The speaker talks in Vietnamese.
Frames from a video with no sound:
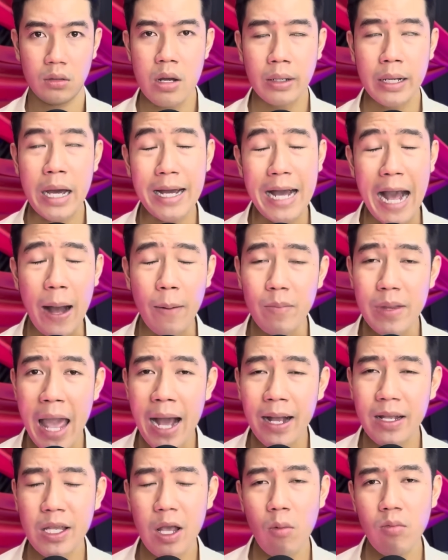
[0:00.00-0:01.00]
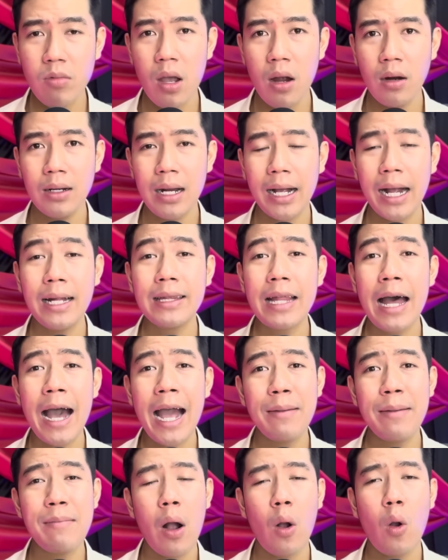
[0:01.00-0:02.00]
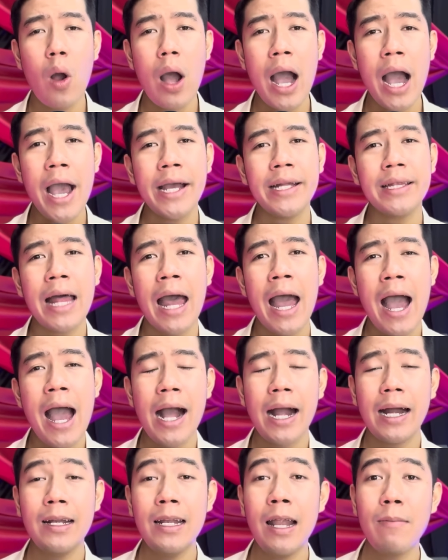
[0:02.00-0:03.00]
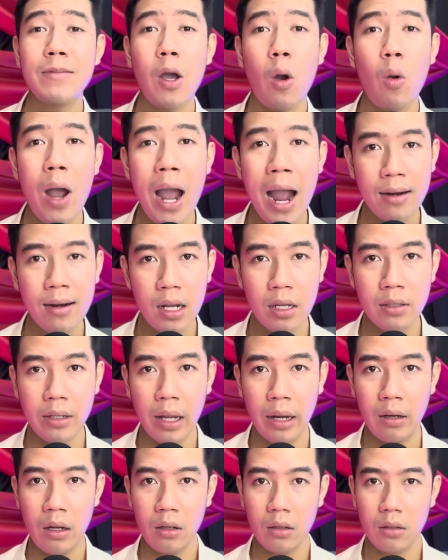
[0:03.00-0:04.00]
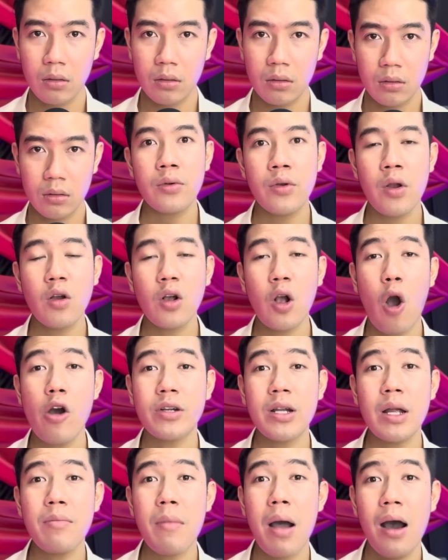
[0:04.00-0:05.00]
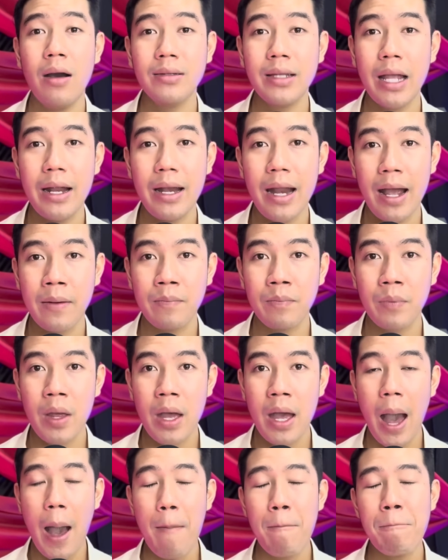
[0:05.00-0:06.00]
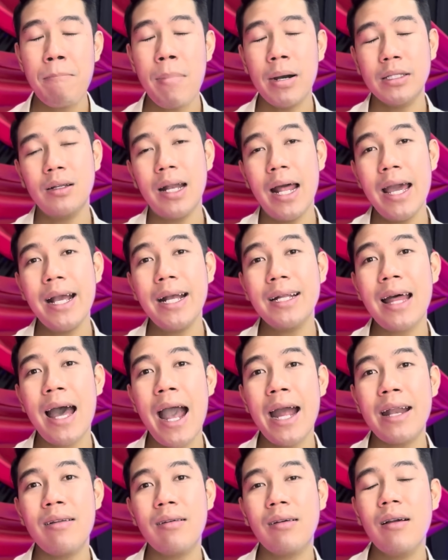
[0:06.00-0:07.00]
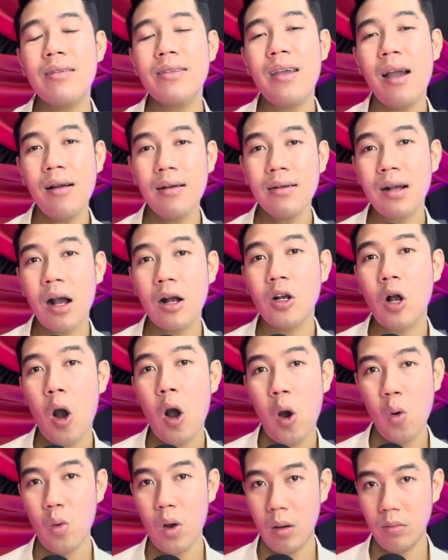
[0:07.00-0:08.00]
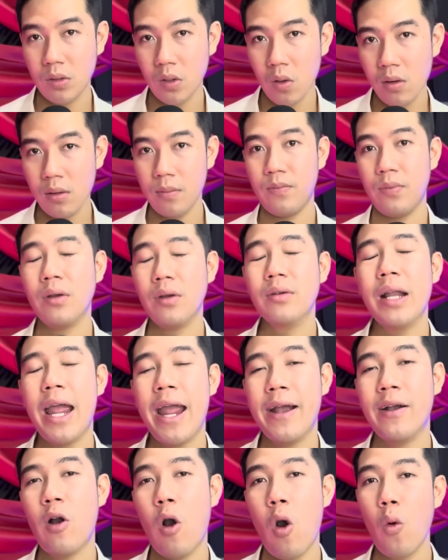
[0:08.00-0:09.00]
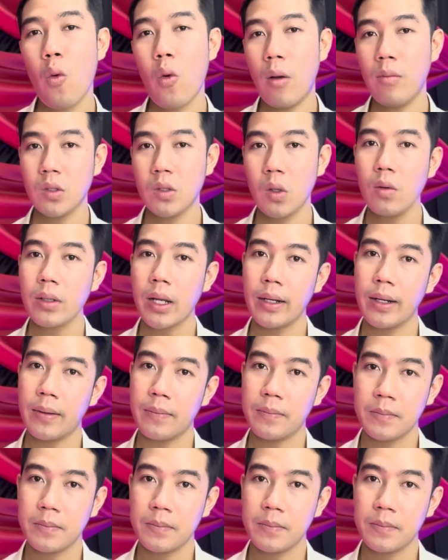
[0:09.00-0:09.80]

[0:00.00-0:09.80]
Cái cảm giác giống như là cái tay mà có ai tha cái lớp dầu ăn lên vậy đó. Nó ngồi trên bờ vậy nè, mà nó lấy cái tay nó cứ nhấn cần cổ của ổng xuống, nó đèn cổ của ổng xuống vậy nè.